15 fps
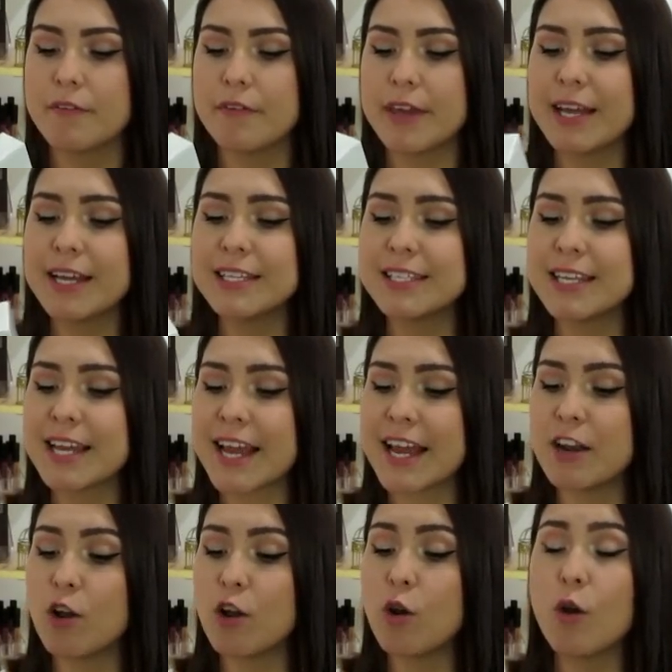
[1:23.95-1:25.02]
fíjense
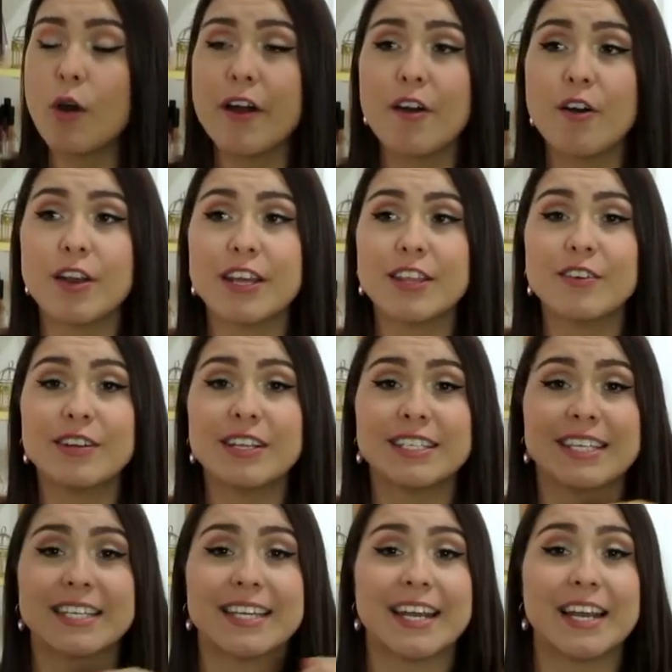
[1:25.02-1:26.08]
que no lo he olido ni
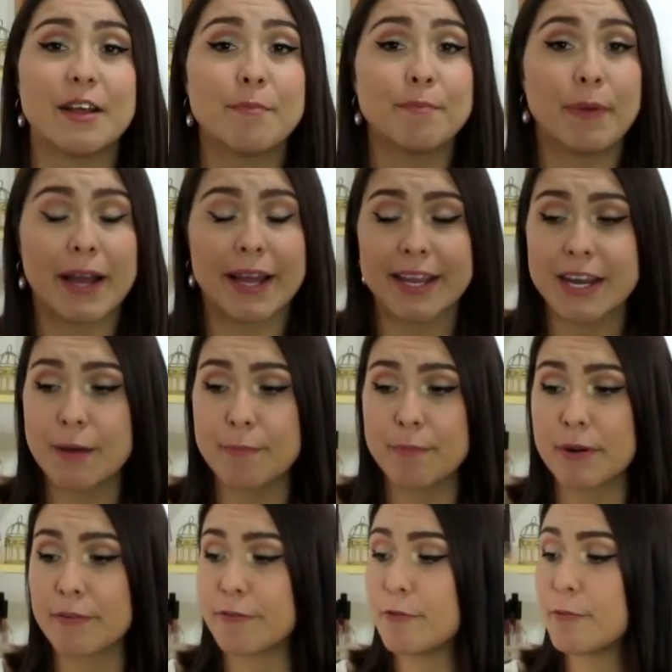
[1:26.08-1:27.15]
siquiera en página
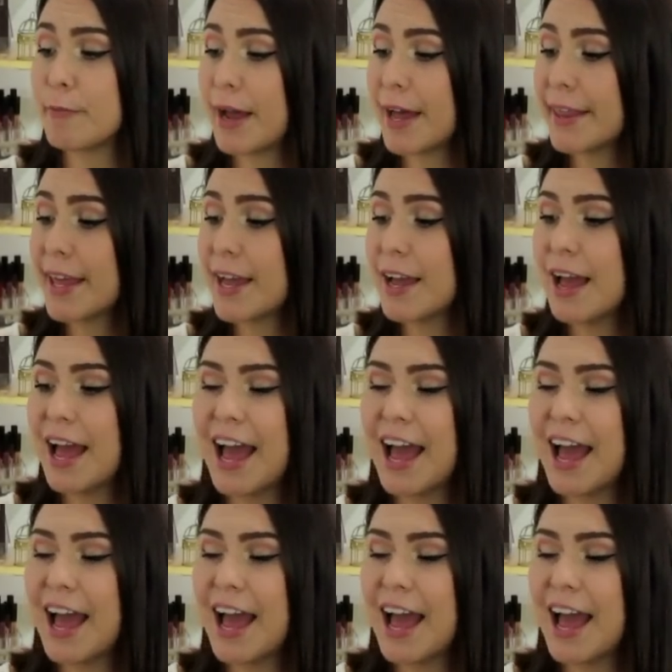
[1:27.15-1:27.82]
perfumada.